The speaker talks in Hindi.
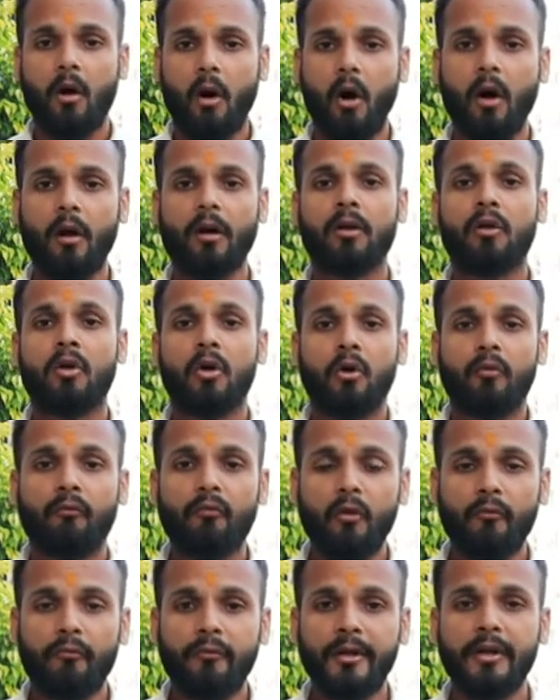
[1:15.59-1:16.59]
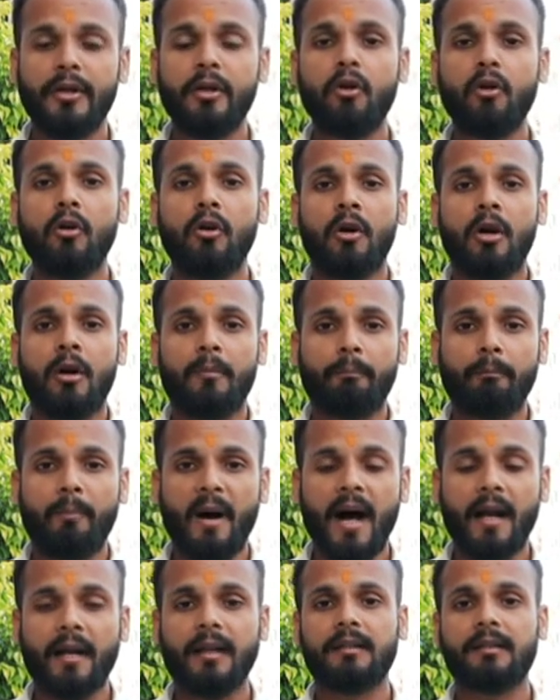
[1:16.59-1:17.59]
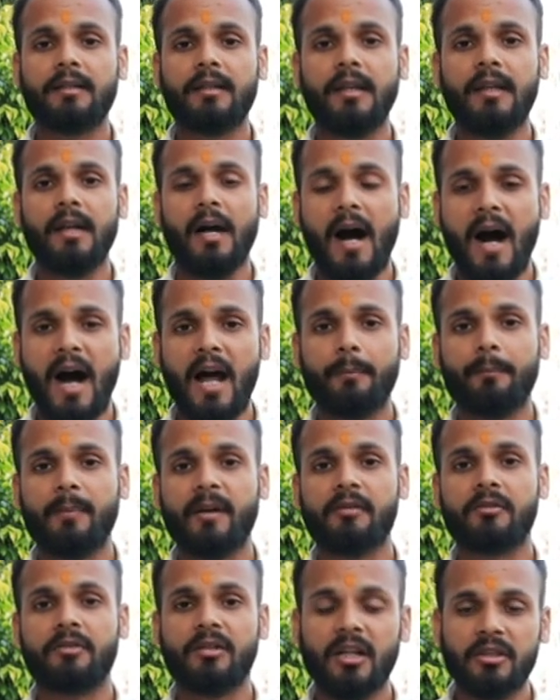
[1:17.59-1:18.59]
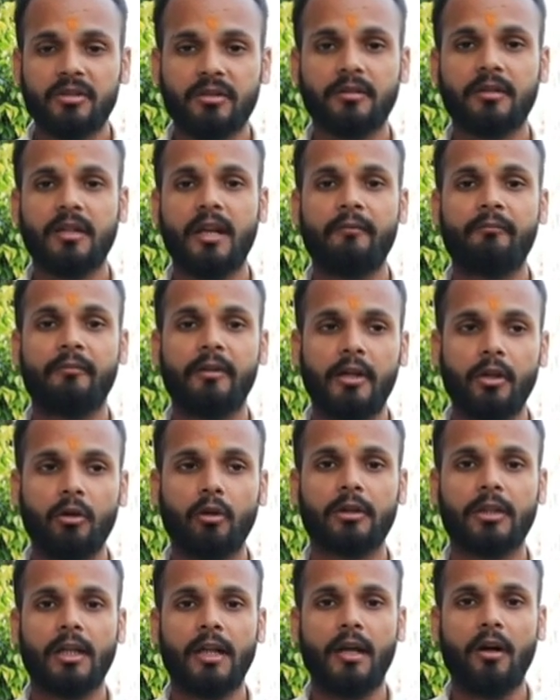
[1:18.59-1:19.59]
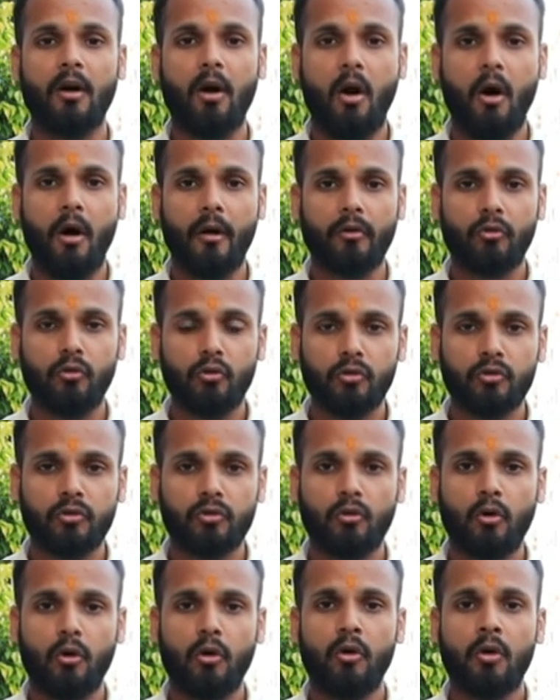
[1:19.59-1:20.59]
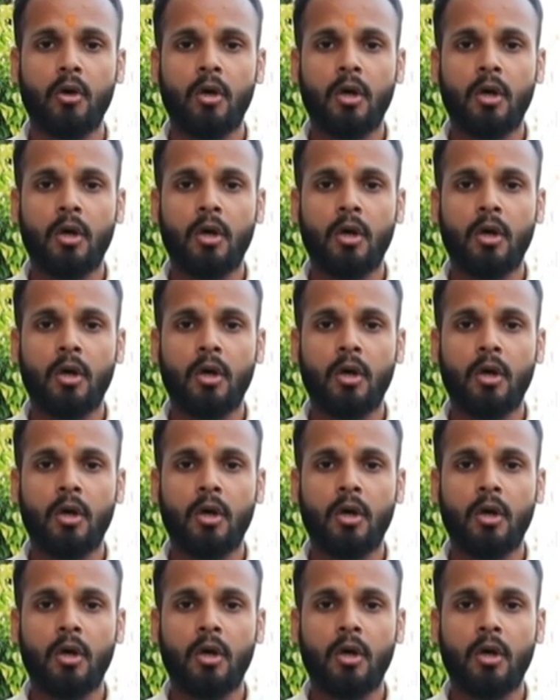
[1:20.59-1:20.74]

और वो वीडियो भारत की हार पर जश्न के वीडियो थे और उसको